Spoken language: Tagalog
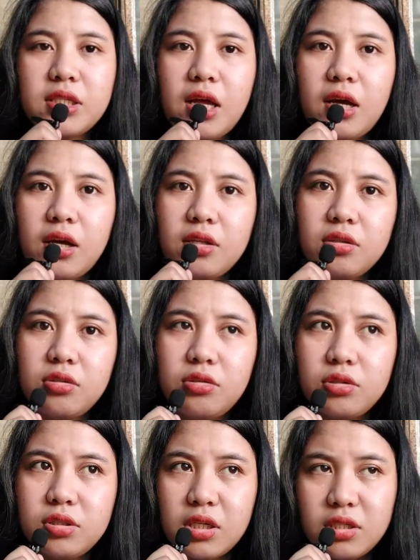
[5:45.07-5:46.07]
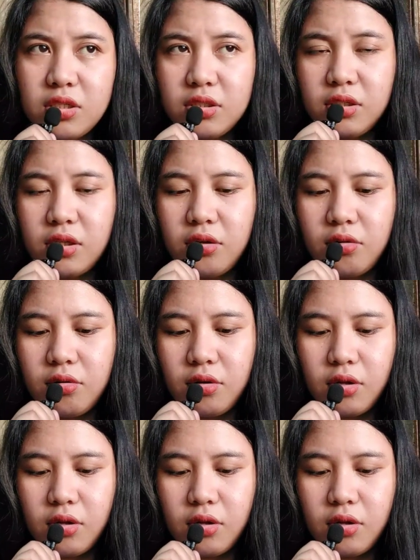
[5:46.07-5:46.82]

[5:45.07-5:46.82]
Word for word: sa akin doon sa GC na yon.